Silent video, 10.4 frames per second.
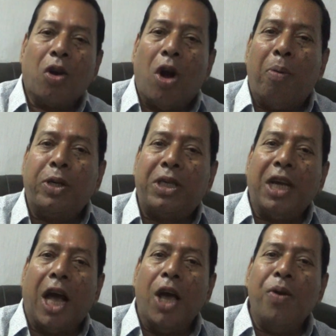
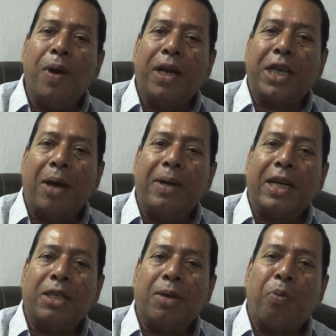খবরটি হাইবুল্লাহ
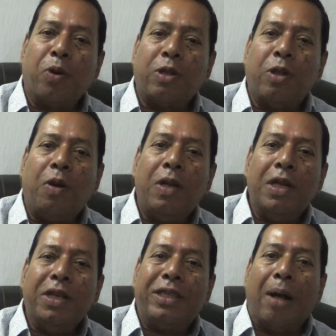সাহেবের কাছে পৌঁছল
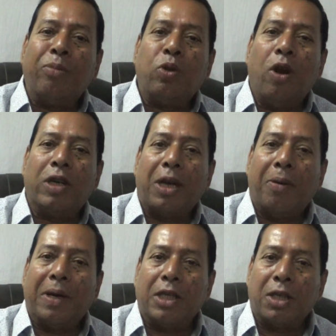শামসুল হক
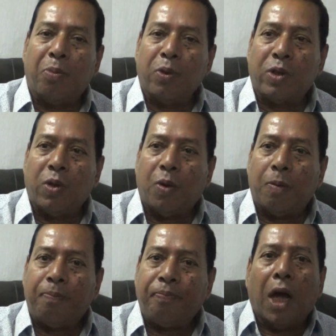সাহেবের কাছে পৌঁছলো
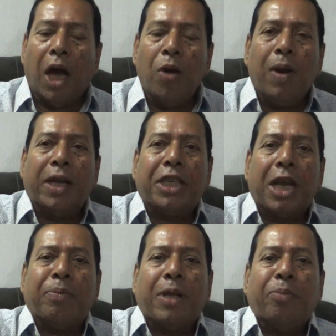হাইবুল্লাহ
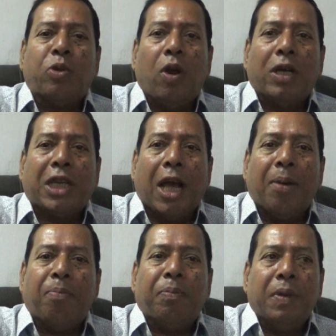সাহেব শামসুল হক
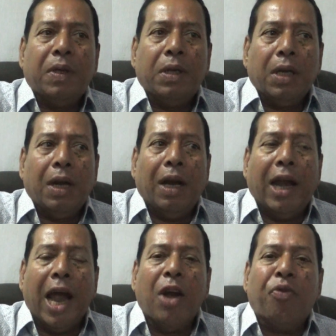সাহেব
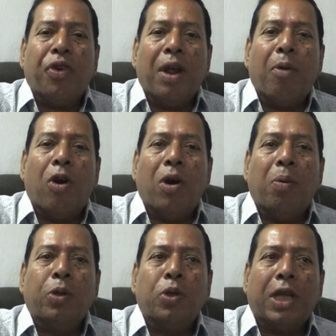ল্যান্ড ফোনে
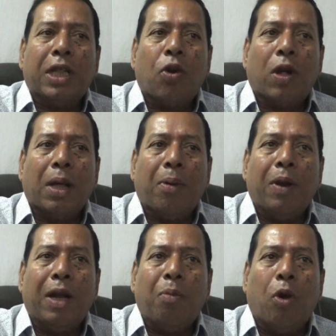বঙ্গবন্ধুর সাথে কথা
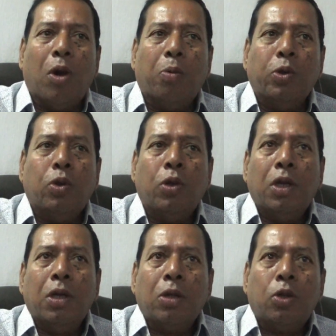বললেন বঙ্গবন্ধু
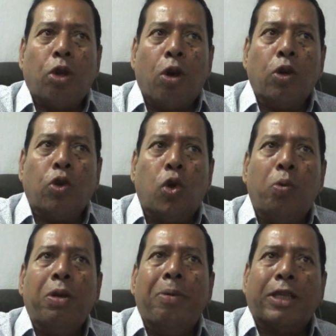তখন
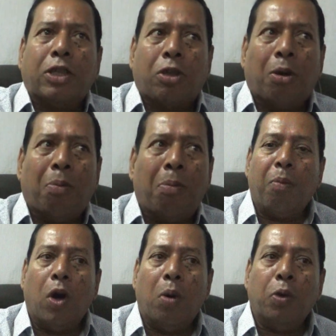খুবই ব্যস্ত
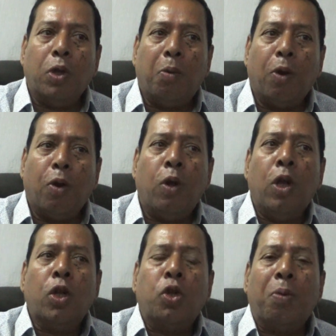বঙ্গবন্ধু বলল
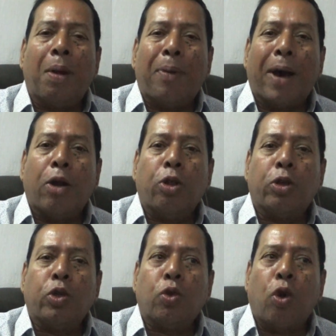তোমরা পারো তো
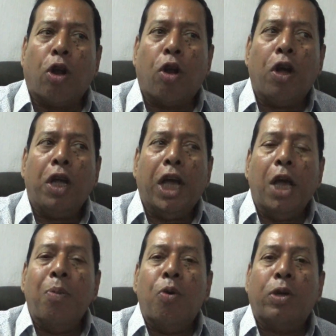কিছু করো
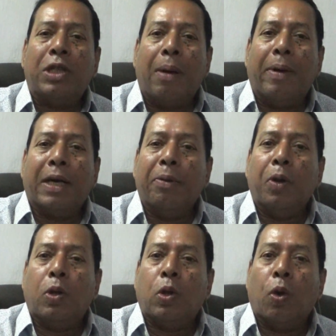এই মুহূর্তে আমাকে
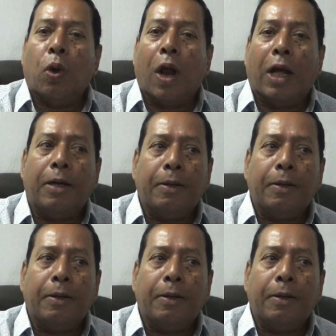বিরক্ত করো না